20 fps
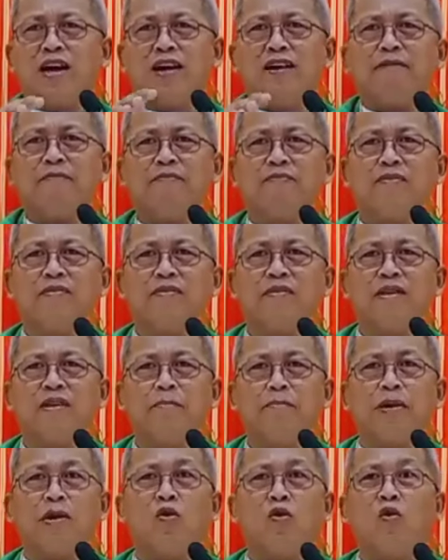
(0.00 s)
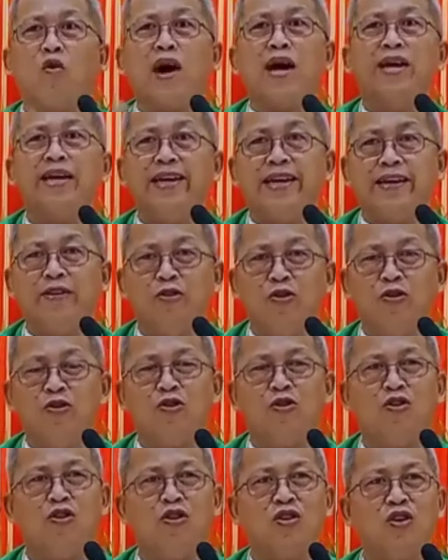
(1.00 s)
na pero why
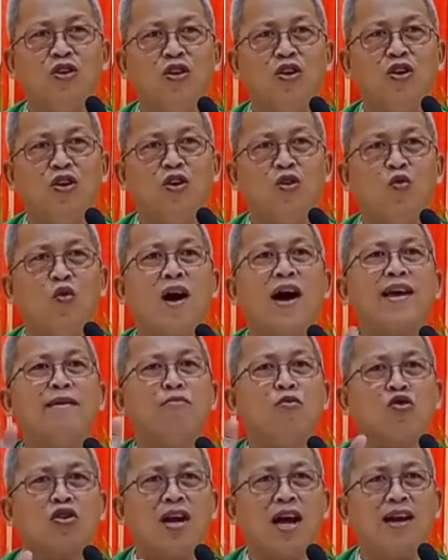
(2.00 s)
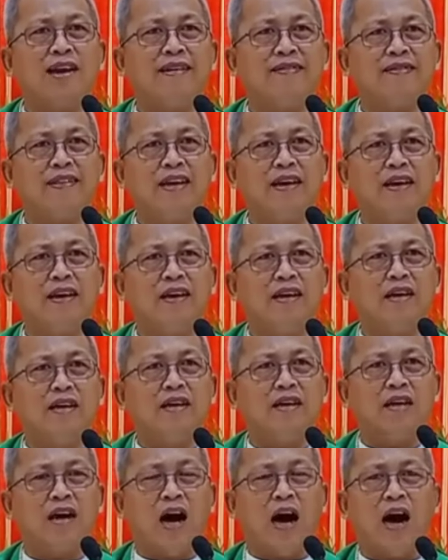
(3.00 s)
Ginoo why morality
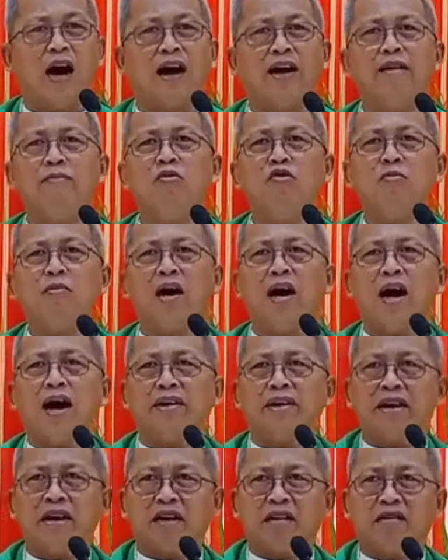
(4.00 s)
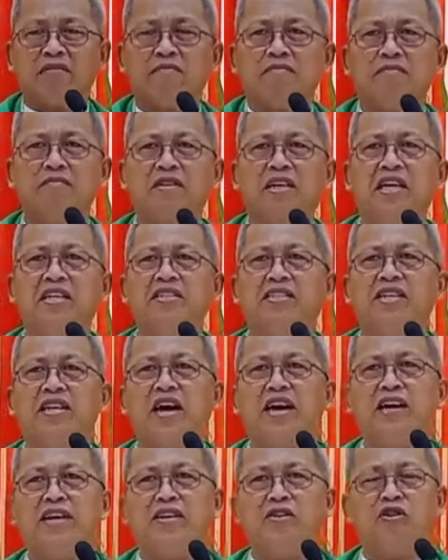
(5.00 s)
ah imong mga anak
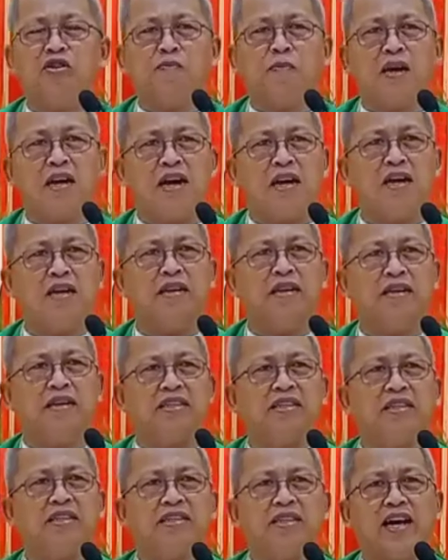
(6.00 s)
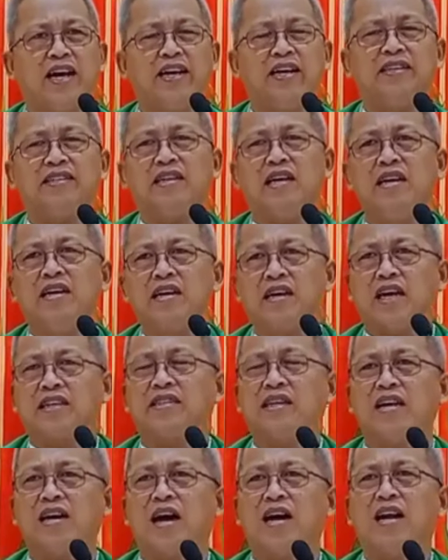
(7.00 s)
15 anyos pa lang 16
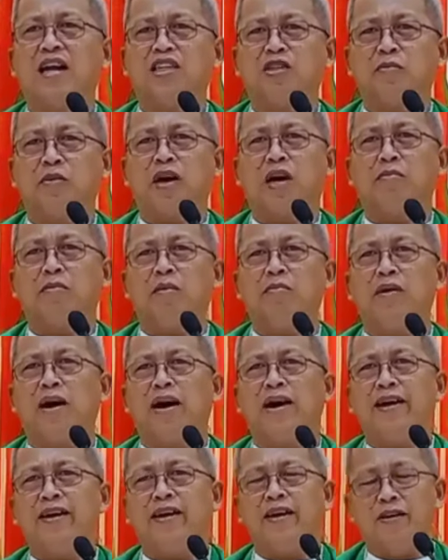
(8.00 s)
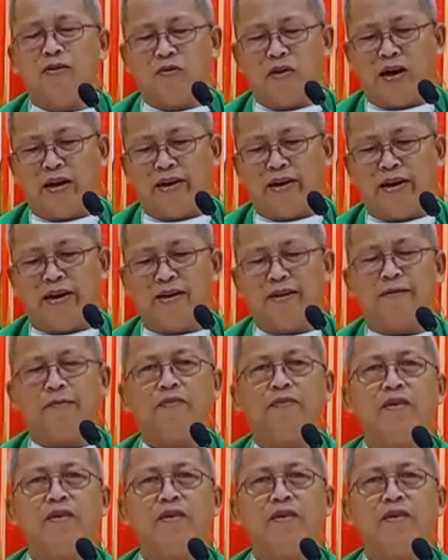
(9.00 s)
kasagaras mga babay wa na